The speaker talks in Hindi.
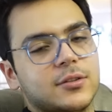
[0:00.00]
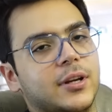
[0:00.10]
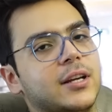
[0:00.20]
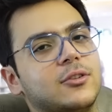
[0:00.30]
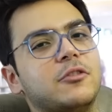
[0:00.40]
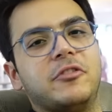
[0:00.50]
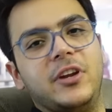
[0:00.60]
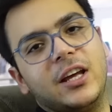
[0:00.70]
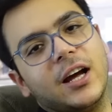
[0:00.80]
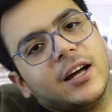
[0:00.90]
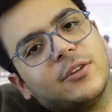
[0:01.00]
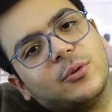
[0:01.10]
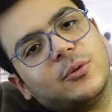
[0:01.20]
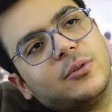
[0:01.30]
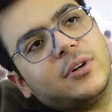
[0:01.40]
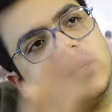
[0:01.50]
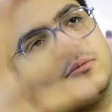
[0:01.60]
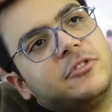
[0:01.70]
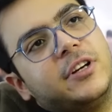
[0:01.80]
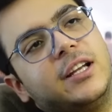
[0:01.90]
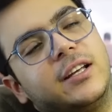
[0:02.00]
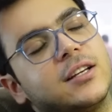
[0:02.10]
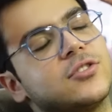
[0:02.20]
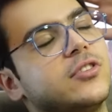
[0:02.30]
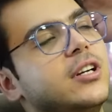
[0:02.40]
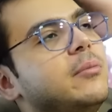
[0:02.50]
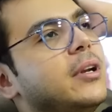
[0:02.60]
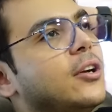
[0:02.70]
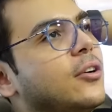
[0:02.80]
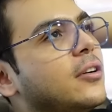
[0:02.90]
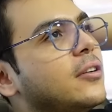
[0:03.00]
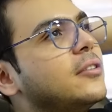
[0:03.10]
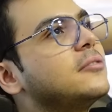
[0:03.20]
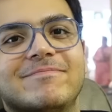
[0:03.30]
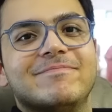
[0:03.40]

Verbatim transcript: सो यस और फ्री का है तो आई एम फीलिंग एक्सट्रीमली गुड